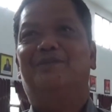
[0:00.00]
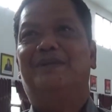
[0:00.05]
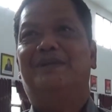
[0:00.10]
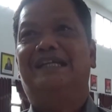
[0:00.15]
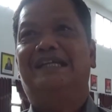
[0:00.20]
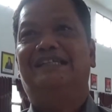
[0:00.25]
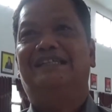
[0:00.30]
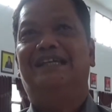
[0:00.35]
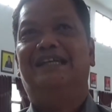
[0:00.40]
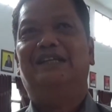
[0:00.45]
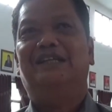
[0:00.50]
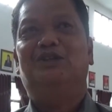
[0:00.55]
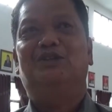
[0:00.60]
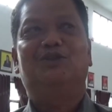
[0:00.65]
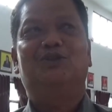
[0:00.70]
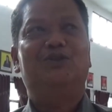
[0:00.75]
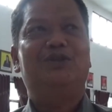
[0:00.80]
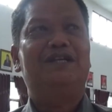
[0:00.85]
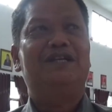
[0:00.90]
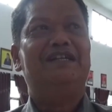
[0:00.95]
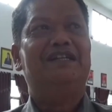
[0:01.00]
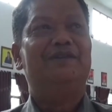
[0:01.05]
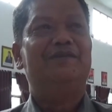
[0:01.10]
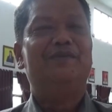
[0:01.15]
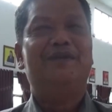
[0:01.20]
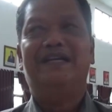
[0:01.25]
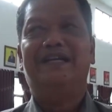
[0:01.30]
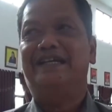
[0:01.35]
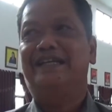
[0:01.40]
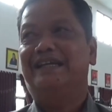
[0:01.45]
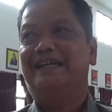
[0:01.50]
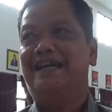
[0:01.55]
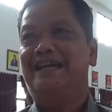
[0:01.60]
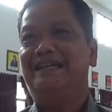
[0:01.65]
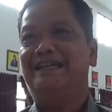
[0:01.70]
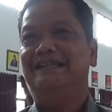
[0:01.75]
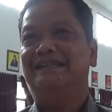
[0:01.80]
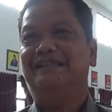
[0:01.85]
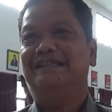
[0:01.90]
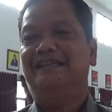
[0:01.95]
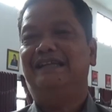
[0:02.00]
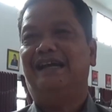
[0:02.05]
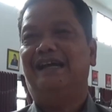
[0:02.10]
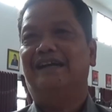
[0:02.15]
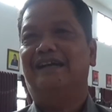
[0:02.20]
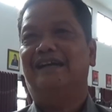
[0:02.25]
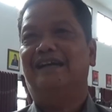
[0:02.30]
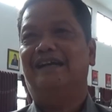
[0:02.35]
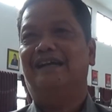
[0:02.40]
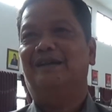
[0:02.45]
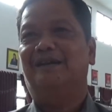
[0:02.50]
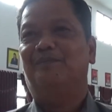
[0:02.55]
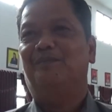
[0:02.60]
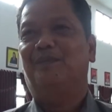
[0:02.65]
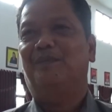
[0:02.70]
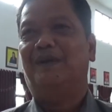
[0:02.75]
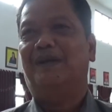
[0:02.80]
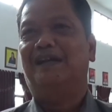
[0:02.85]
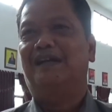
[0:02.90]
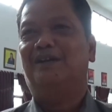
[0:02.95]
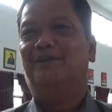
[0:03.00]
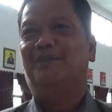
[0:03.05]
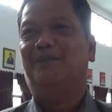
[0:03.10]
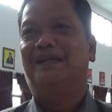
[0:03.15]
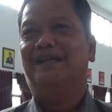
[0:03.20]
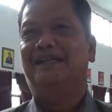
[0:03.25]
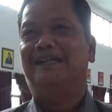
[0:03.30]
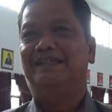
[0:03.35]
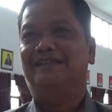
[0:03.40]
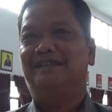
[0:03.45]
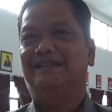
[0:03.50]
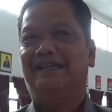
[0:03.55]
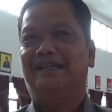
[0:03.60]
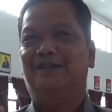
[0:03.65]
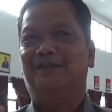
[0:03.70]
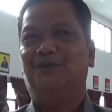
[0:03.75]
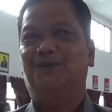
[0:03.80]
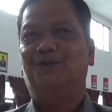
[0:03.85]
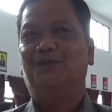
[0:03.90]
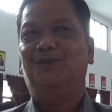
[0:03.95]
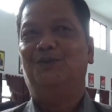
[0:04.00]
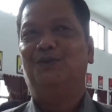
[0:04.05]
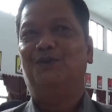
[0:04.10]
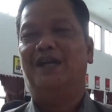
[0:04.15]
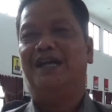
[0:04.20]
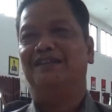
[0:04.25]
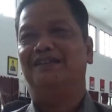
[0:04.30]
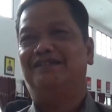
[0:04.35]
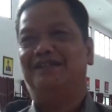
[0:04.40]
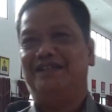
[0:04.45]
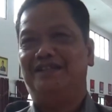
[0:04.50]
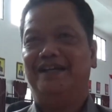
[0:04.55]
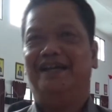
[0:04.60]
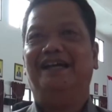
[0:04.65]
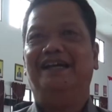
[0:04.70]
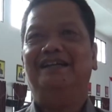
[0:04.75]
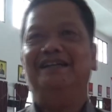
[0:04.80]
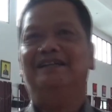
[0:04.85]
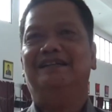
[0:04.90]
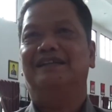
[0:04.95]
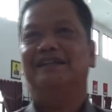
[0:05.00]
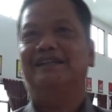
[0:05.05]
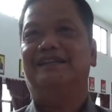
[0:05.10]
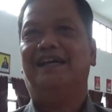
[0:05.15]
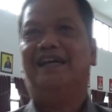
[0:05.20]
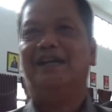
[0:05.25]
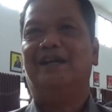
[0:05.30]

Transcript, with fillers: kepala desa tentunya kita menginginkan agar para kepala desa itu nantinya kita